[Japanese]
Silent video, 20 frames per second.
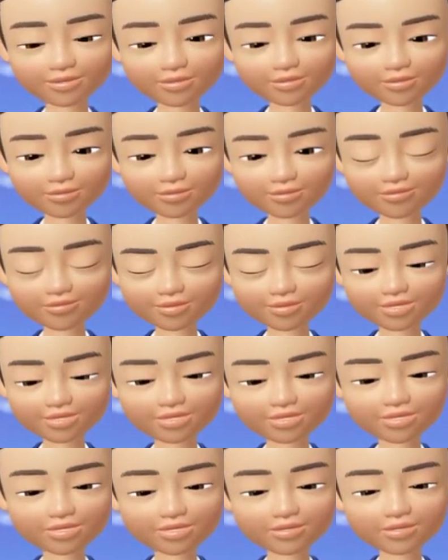まあそこ
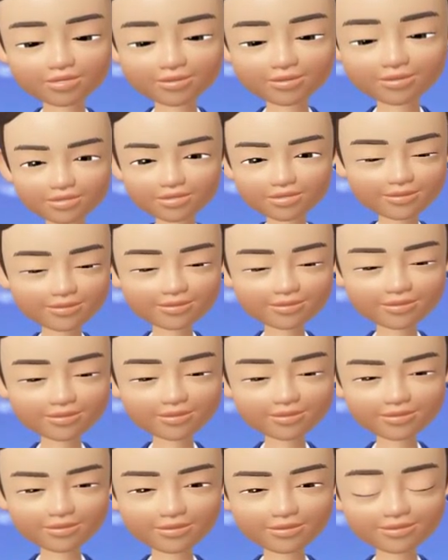で、あの自
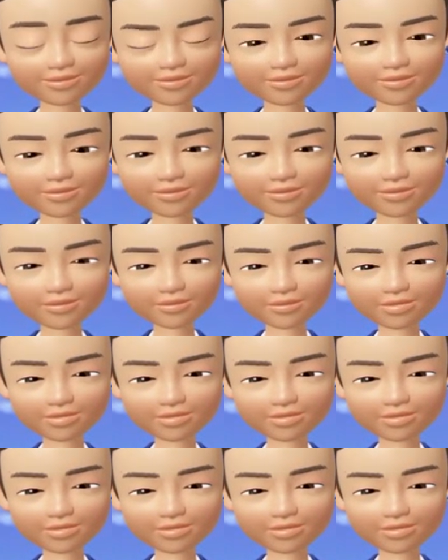分としては、